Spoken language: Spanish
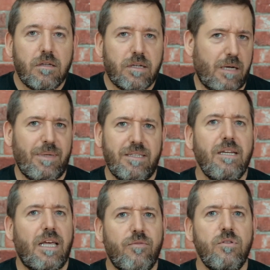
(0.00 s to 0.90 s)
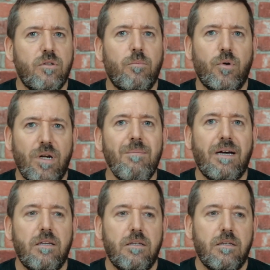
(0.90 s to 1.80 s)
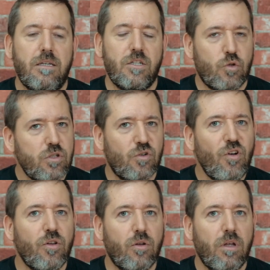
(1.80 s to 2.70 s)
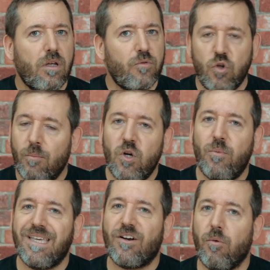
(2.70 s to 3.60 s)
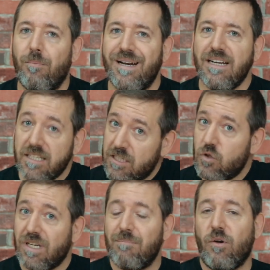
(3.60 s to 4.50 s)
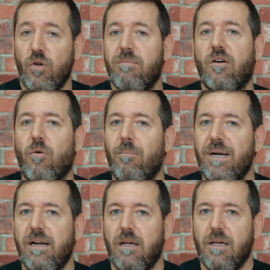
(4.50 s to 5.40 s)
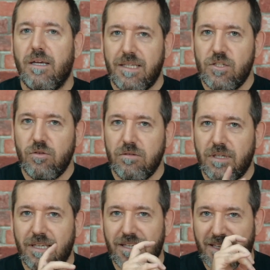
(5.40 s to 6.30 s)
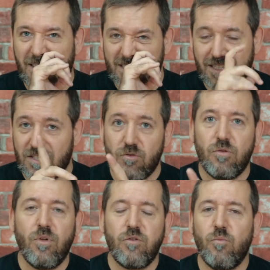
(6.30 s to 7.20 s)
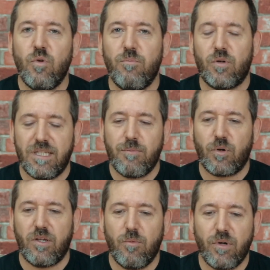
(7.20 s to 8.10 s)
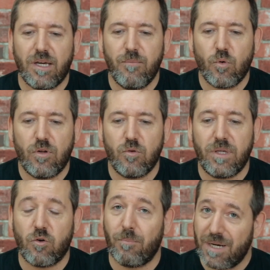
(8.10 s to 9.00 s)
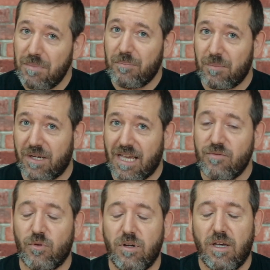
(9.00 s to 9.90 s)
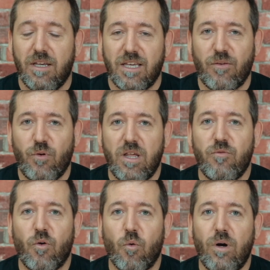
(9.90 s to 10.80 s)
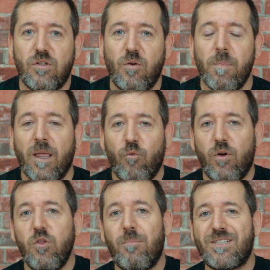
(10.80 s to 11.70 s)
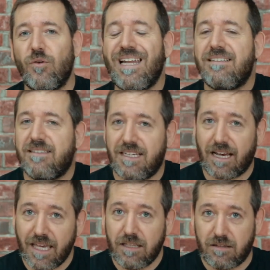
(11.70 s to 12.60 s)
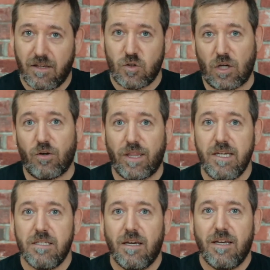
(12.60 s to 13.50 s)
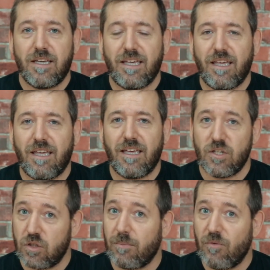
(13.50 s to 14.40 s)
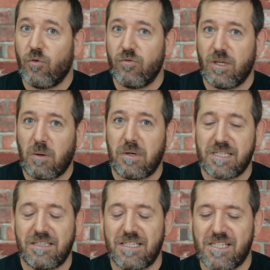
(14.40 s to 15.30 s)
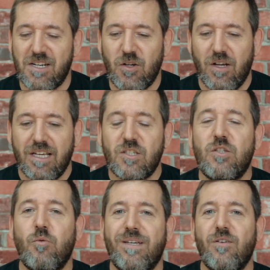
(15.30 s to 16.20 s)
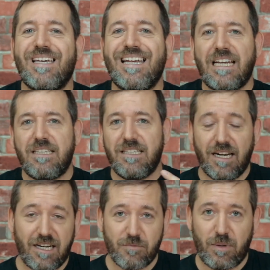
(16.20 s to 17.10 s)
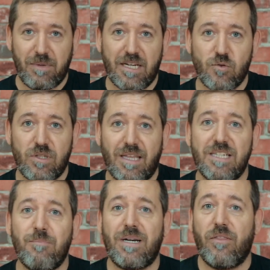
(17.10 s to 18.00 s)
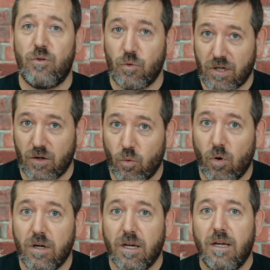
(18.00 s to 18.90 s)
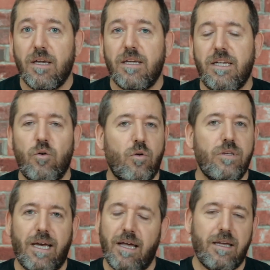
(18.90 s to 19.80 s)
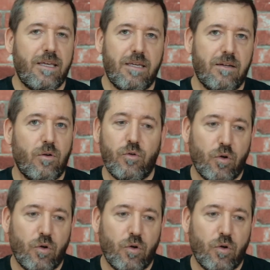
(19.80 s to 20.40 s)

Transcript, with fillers: realmente el iPhone tiene un problema, esto es gordo no me lo voy a comprar y eso que me lo iba a comprar. Y esto eh, quizás es, un dato muy importante porque yo, por ejemplo, cuando me compré mi primer iPhone, que fue el iPhone 4, fue cuando pasó la Antena Gate. ¿Os acordáis? Que eso también fue un tema bastante serio. Se tuvieron que retirar las primeras unidades para hacer un rework y luego ya, eh, cuando